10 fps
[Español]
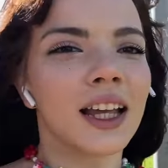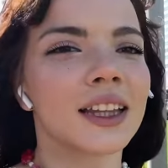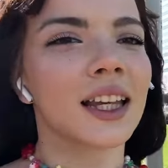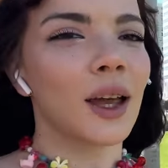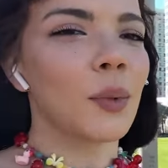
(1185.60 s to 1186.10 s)

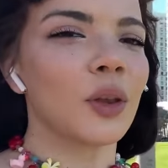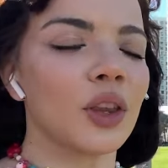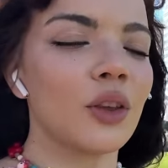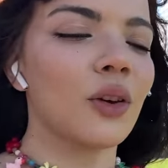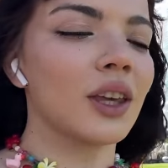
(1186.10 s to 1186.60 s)
gente que ha
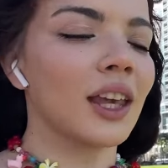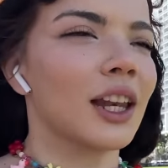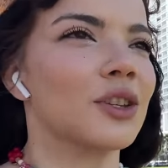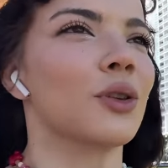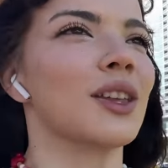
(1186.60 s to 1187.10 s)
podido y que
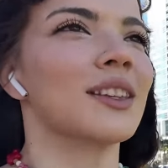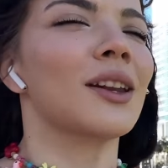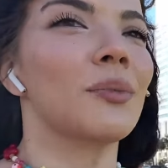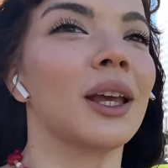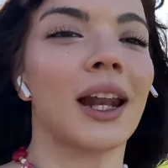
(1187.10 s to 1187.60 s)
el hecho de
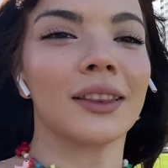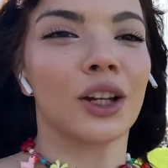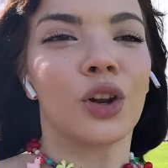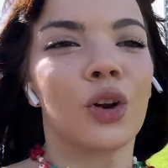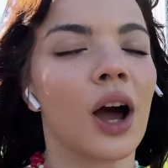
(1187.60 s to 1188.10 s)
ser
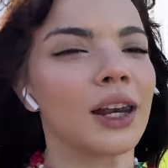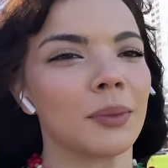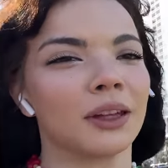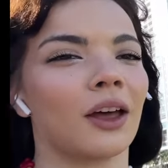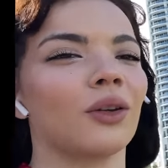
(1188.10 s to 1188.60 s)
inmigrantes no los ha
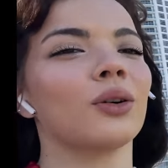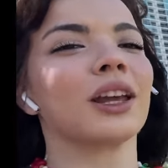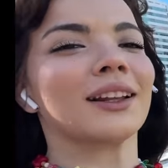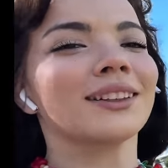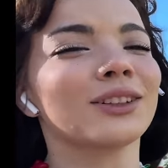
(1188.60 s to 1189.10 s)
limitado,
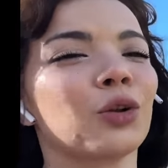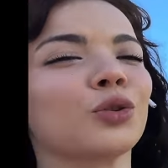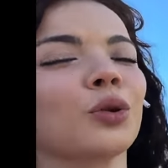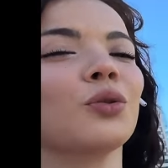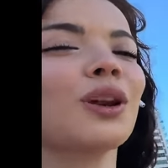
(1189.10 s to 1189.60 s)
que han
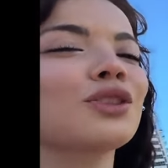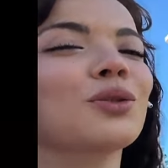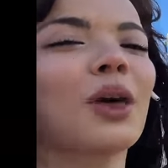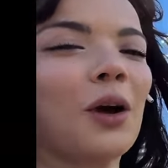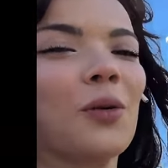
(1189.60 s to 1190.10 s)
construido una
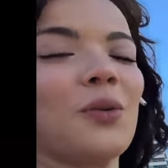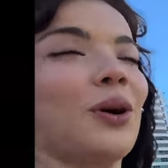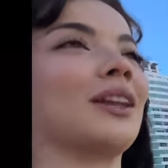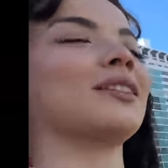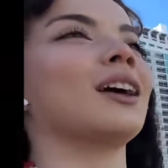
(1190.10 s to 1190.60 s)
ciudad
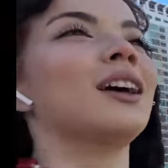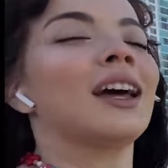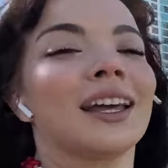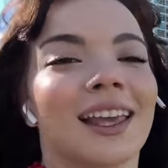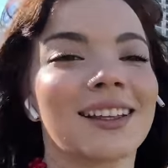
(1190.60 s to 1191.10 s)
como esta,
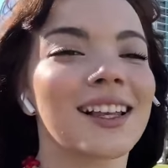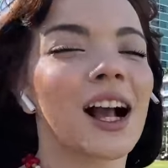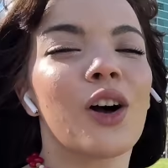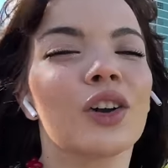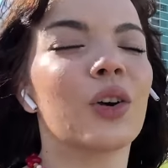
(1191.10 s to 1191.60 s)
que han
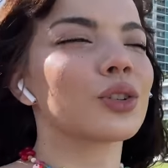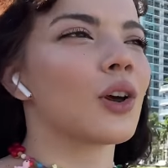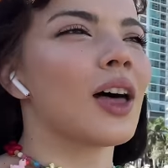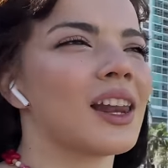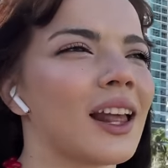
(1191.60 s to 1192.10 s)
sacado
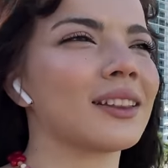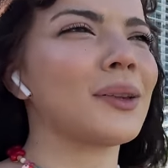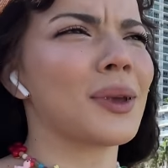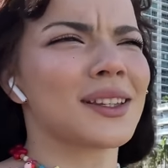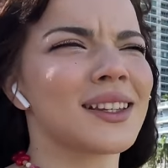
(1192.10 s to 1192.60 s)
negocios
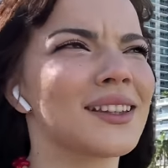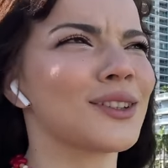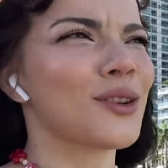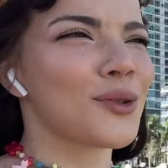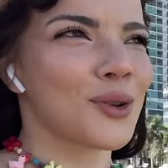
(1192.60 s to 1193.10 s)
adelante, me hace
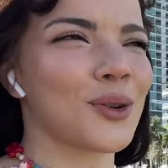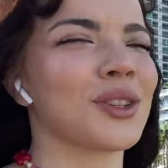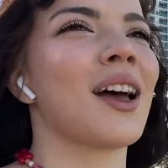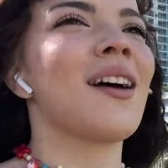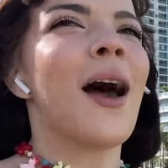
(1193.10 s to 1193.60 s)
sentir
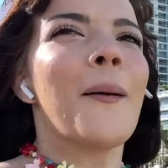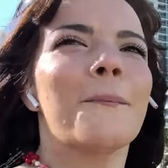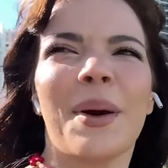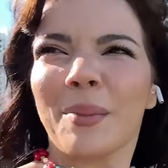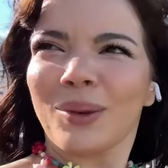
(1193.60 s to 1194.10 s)
orgullosa,
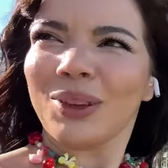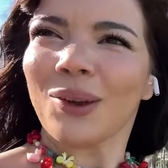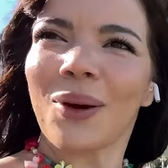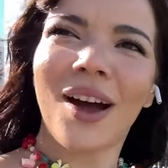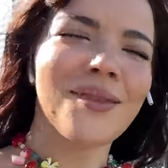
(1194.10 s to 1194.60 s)
me
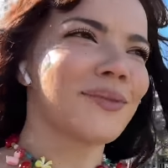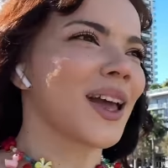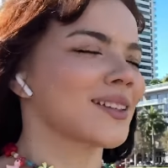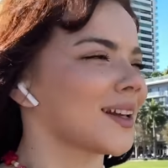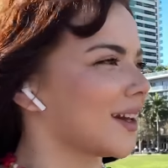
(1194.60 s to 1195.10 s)
motiva,
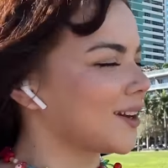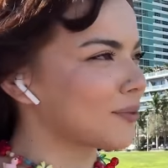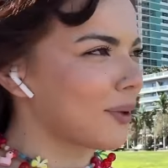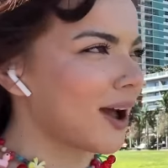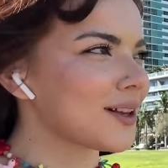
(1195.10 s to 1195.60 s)
me hace
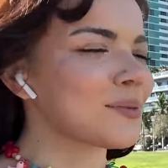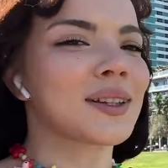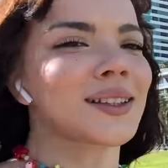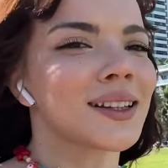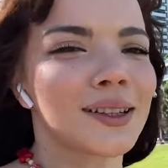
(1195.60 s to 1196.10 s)
querer más, me
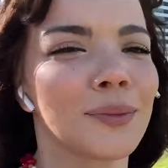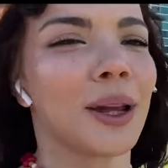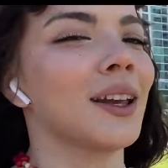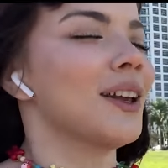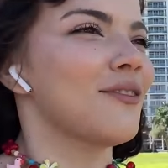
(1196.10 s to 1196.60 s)
hace
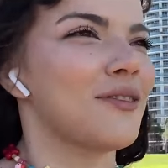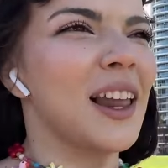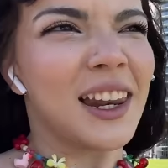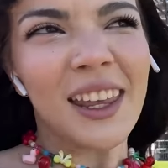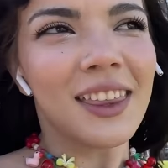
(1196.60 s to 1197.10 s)
sentirme
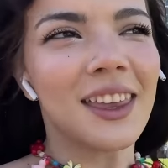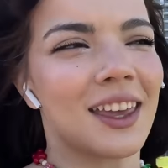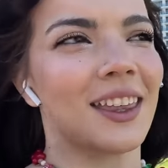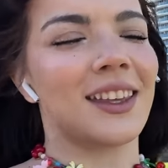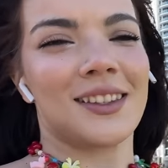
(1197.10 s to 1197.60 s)
feliz
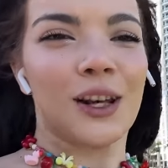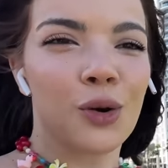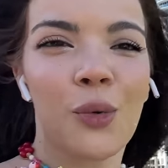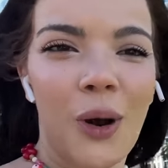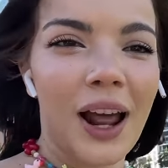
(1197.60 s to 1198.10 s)
de, ser
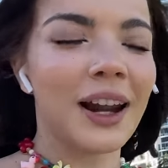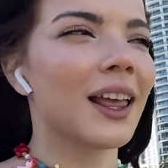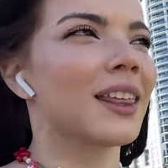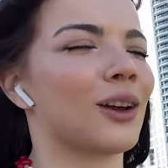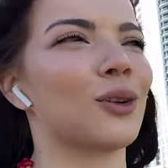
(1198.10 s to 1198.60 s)

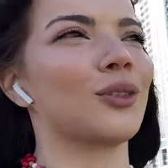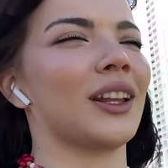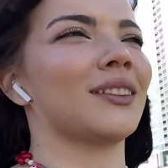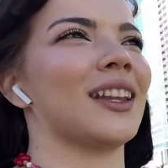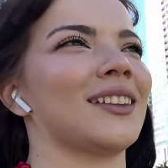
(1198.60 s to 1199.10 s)
cubana, de,
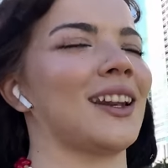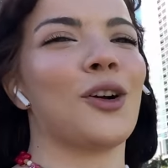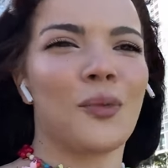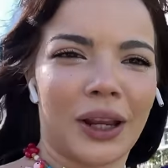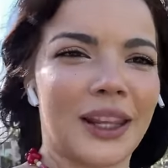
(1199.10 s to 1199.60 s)
de estar
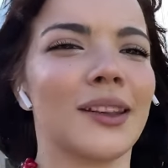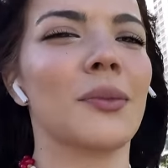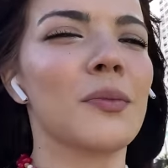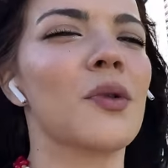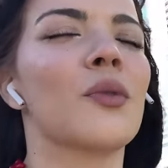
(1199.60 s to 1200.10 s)
como en este
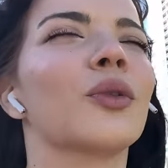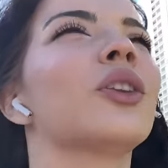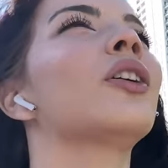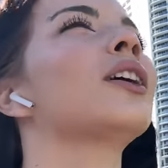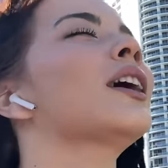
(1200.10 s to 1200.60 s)
mismo mundo.